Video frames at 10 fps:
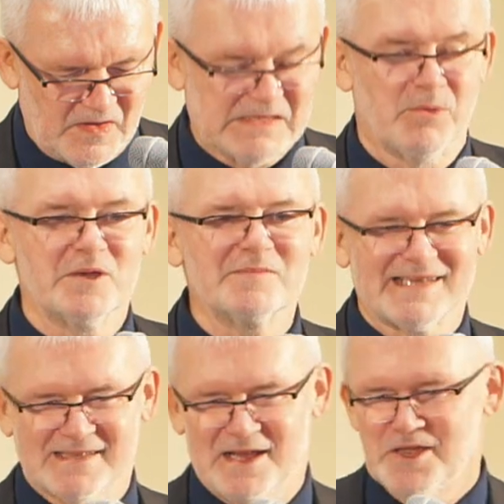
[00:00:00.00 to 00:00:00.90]
Więc
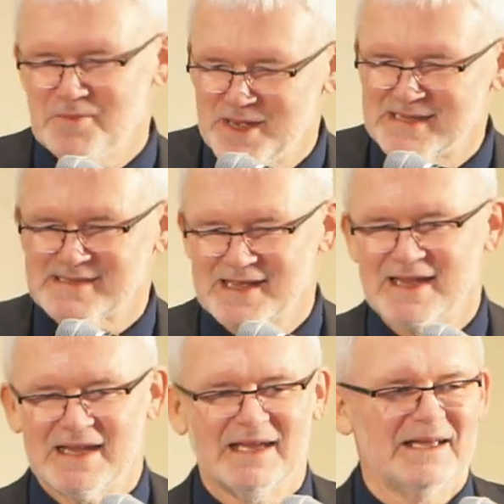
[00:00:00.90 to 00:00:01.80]
moim zadaniem jest
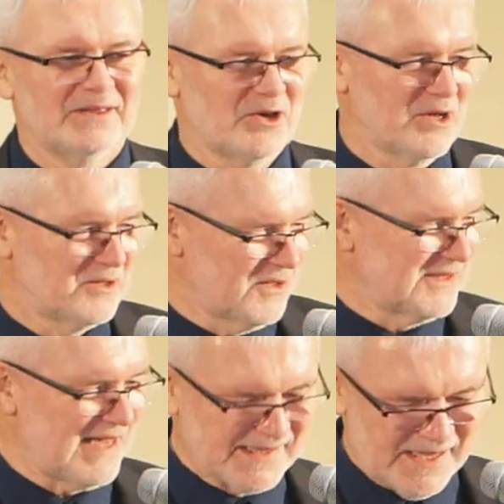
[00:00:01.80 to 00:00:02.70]
trochę
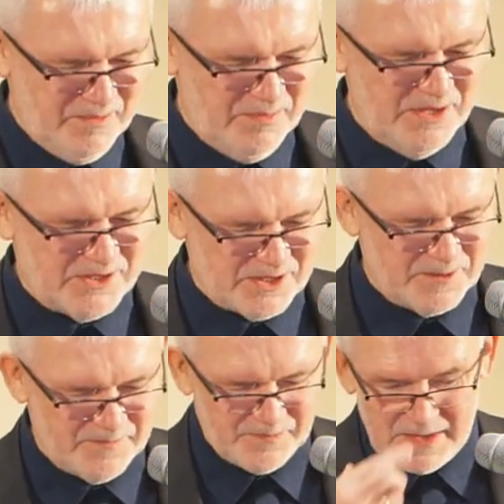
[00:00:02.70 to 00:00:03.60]
to zazębić.